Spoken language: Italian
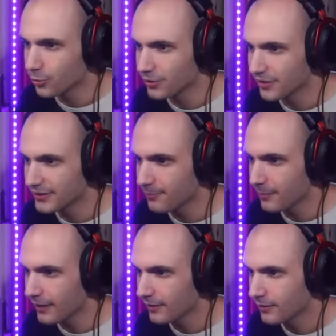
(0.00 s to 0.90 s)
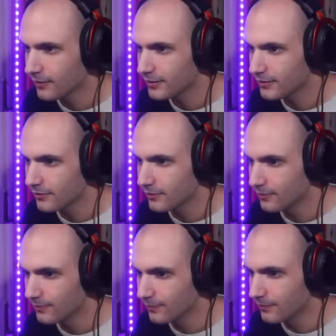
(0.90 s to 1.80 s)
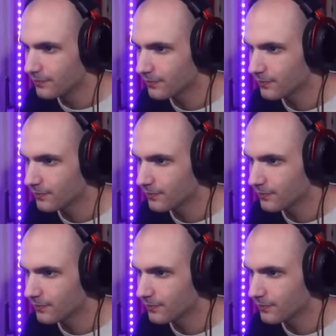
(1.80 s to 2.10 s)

ho uno davanti a me. Mm.